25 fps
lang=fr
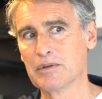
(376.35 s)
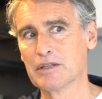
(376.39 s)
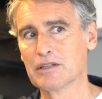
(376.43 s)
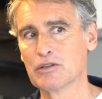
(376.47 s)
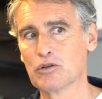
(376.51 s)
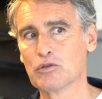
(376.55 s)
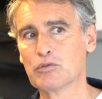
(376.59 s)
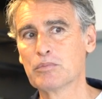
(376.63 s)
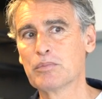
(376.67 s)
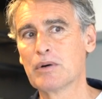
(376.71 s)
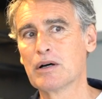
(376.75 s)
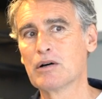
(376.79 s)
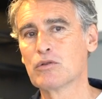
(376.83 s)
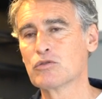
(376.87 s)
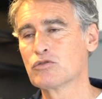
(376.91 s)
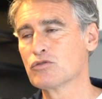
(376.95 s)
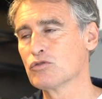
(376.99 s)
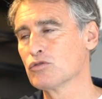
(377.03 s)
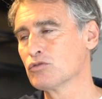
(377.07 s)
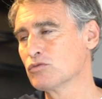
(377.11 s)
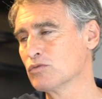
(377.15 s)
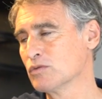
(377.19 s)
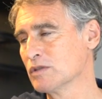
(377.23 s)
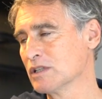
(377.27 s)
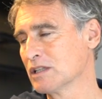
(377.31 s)
ne m'étonne pas
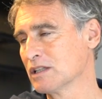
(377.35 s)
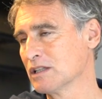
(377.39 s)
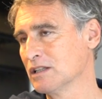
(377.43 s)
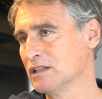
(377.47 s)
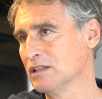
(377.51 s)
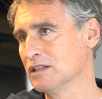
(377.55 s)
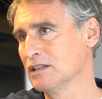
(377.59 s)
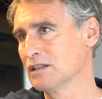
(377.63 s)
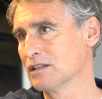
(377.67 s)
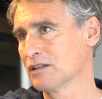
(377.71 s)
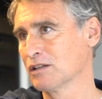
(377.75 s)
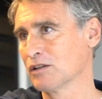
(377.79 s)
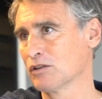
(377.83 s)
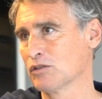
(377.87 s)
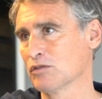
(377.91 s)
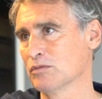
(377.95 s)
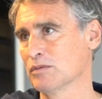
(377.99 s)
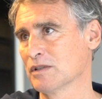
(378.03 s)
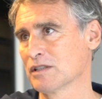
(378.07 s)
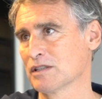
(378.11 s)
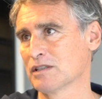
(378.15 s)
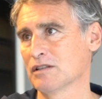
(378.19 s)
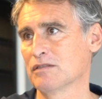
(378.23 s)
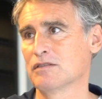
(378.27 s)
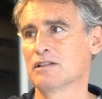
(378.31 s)
aujourd'hui qu'il
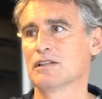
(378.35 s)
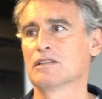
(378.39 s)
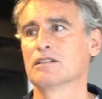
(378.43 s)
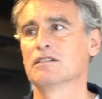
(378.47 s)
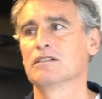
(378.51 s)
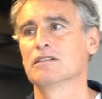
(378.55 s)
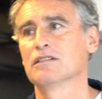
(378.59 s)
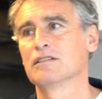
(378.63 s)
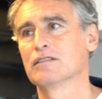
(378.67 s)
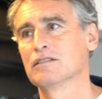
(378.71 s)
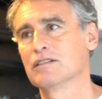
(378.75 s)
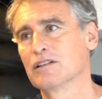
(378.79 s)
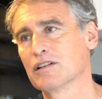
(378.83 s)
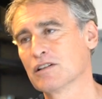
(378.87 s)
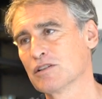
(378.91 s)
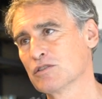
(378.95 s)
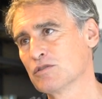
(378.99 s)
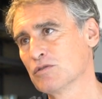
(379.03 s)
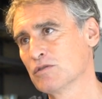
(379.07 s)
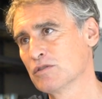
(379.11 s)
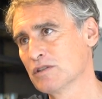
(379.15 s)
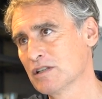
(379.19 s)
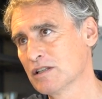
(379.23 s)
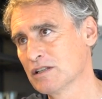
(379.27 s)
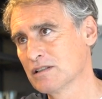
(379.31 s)
commence à avoir des
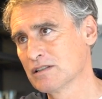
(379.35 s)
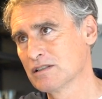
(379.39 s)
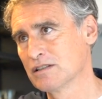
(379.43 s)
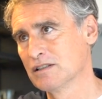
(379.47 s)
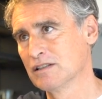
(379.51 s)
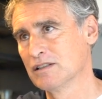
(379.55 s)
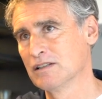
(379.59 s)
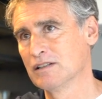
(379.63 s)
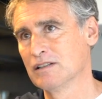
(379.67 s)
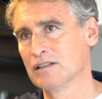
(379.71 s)
résultats.